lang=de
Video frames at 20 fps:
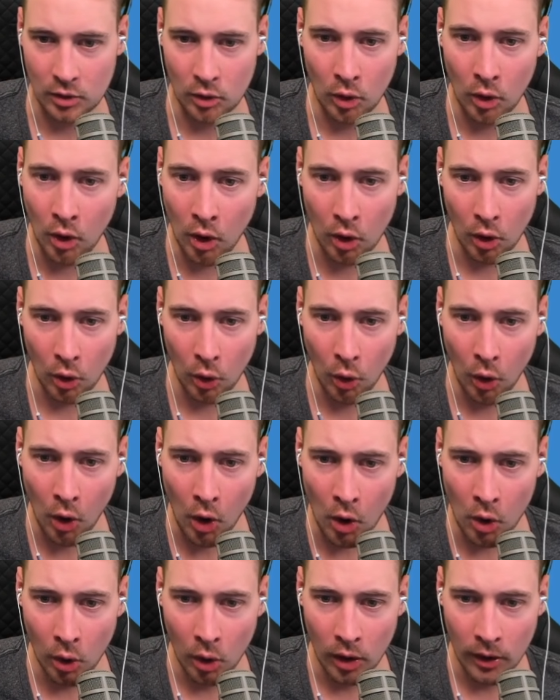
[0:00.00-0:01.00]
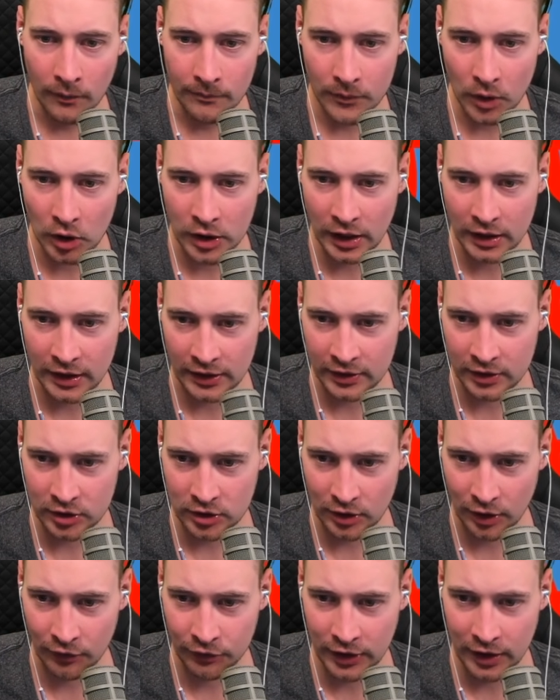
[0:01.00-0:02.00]
Oh, oh. Okay, das
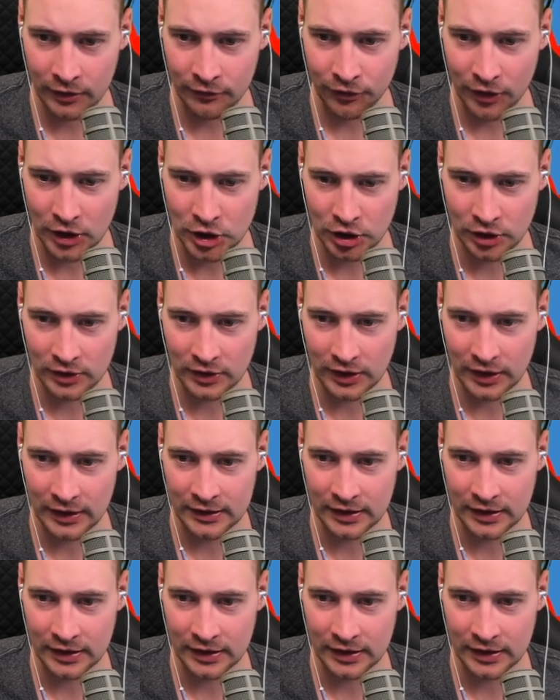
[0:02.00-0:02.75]
ist auf jeden Fall schon